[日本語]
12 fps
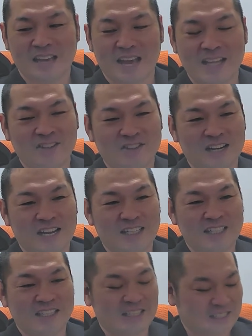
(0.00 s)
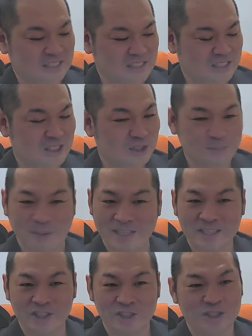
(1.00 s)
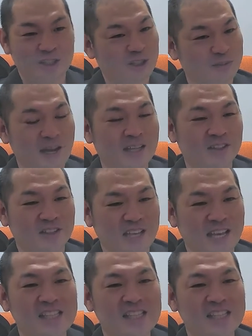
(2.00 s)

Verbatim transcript: あのぐらいに、スパッとスマートに、